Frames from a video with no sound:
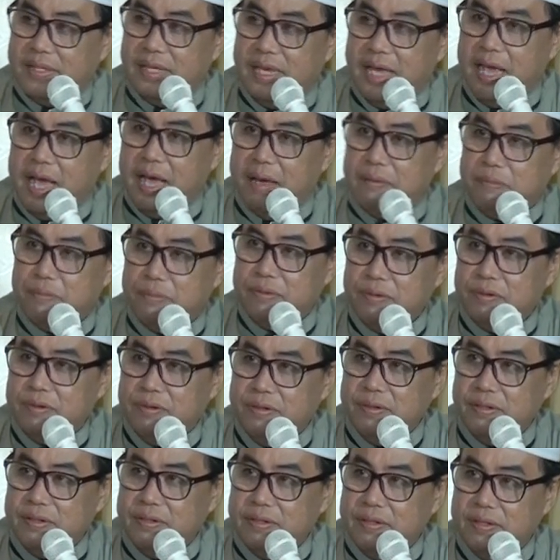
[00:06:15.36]
iya bu
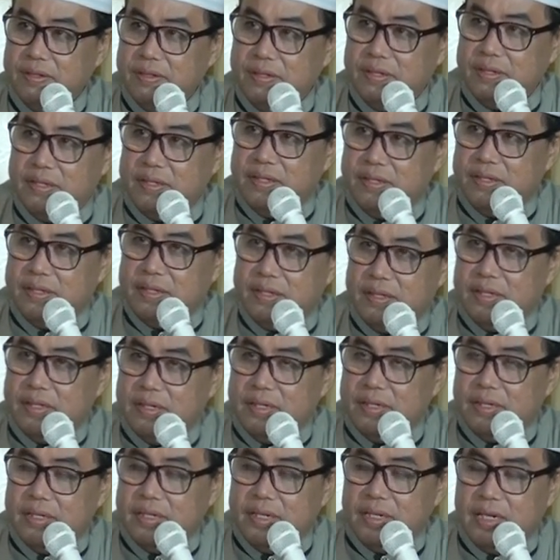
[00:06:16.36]

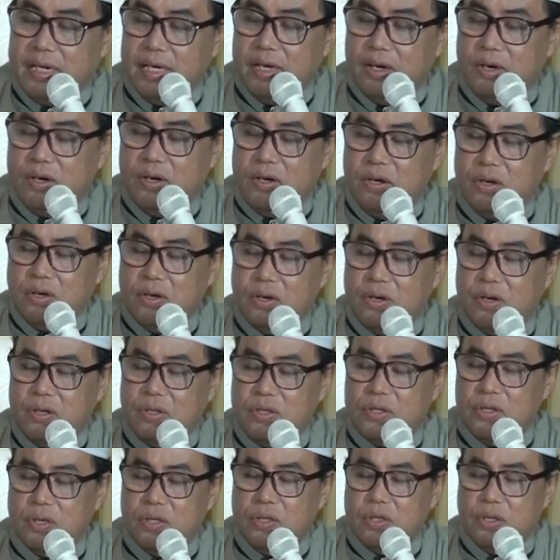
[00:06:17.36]
nek ana
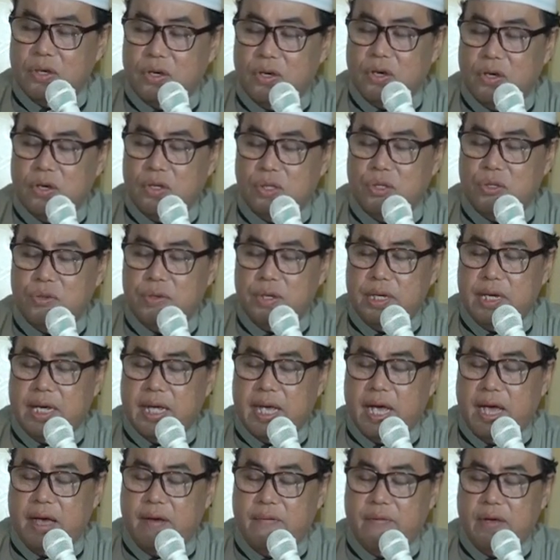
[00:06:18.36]
kanca tangga duwe
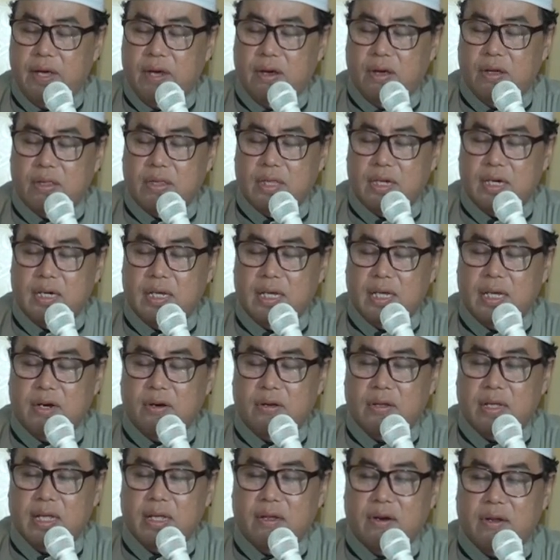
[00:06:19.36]
gawe ngoten
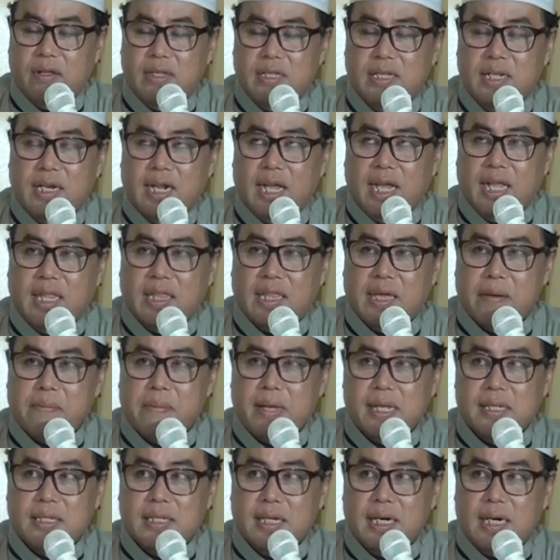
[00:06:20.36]
kira-kira jenengan
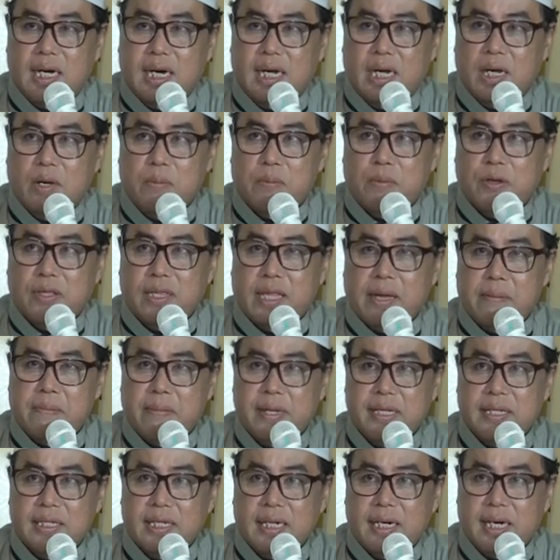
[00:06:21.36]
tambah seneng apa
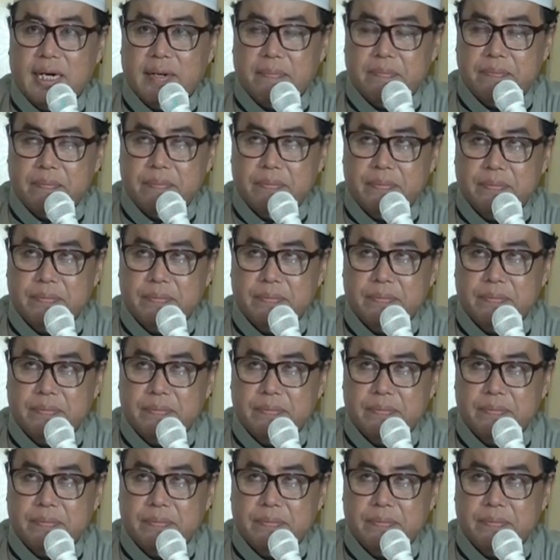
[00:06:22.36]
tambah senep